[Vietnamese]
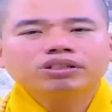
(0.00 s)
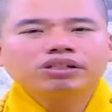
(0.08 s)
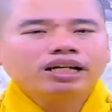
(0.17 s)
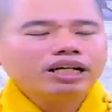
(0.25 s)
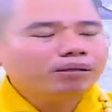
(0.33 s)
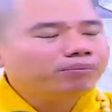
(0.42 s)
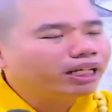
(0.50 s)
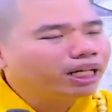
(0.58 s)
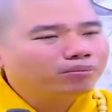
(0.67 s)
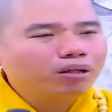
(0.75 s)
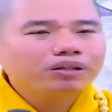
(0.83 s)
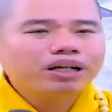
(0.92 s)
có nghĩa là mình
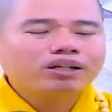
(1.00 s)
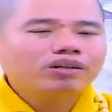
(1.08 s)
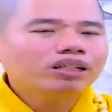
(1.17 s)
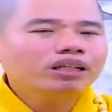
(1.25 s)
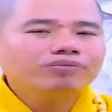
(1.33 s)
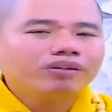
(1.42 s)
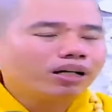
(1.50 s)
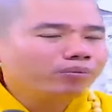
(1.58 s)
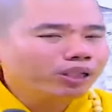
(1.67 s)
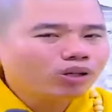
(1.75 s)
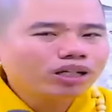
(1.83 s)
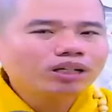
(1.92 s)
đừng bao giờ nói niệm phật không
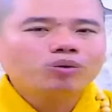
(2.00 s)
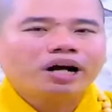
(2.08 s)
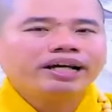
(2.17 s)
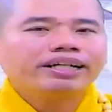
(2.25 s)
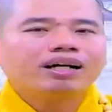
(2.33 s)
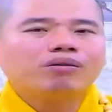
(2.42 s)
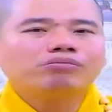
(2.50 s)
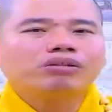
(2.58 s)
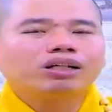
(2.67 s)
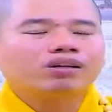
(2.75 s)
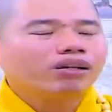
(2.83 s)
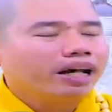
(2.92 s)
biết có kết quả hay không
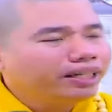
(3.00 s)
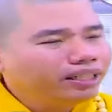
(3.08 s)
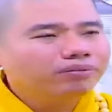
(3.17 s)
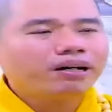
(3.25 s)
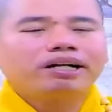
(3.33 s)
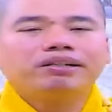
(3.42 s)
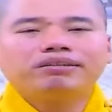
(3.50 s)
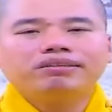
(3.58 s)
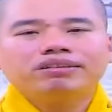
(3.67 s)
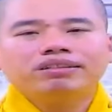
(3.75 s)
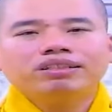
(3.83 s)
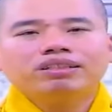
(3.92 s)
đừng có nghĩ như vậy
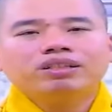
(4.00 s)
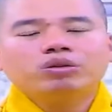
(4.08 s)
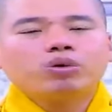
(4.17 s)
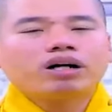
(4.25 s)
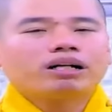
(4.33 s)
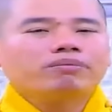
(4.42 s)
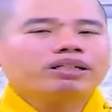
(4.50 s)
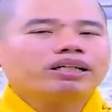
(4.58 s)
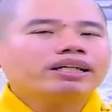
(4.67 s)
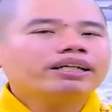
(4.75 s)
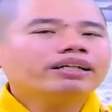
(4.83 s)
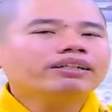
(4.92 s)
hoặc là mình
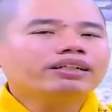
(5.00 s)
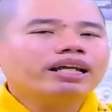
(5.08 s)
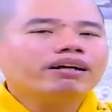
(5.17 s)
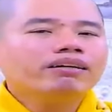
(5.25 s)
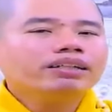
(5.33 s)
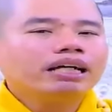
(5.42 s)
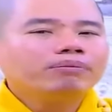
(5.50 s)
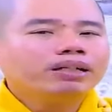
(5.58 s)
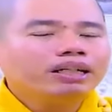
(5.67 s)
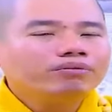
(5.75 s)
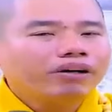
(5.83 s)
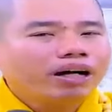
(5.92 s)
nghĩ cái người này hướng dẫn
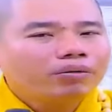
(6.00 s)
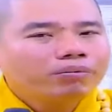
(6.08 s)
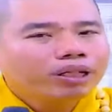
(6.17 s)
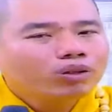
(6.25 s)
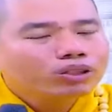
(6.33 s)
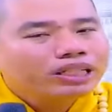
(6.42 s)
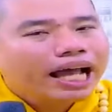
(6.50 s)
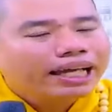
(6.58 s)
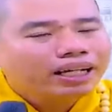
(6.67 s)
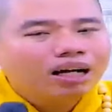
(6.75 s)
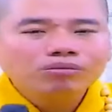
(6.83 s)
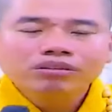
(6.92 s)
mình niệm phật không biết có sai
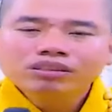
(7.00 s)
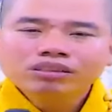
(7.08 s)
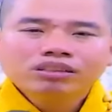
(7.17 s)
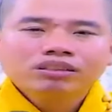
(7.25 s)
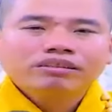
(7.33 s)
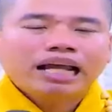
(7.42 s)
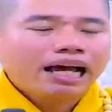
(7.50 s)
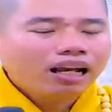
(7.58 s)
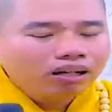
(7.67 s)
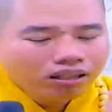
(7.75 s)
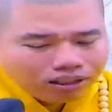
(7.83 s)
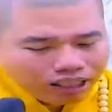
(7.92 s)
hay không đã
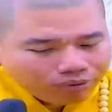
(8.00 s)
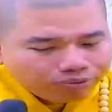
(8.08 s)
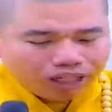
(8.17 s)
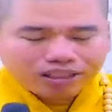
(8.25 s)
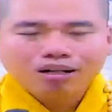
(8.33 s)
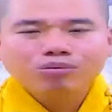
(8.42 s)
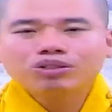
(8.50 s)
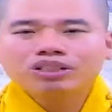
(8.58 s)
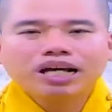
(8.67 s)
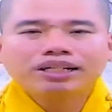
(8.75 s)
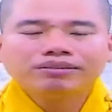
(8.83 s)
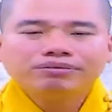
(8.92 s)
là hướng niệm phật là không có
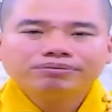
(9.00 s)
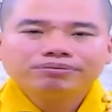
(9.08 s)
sai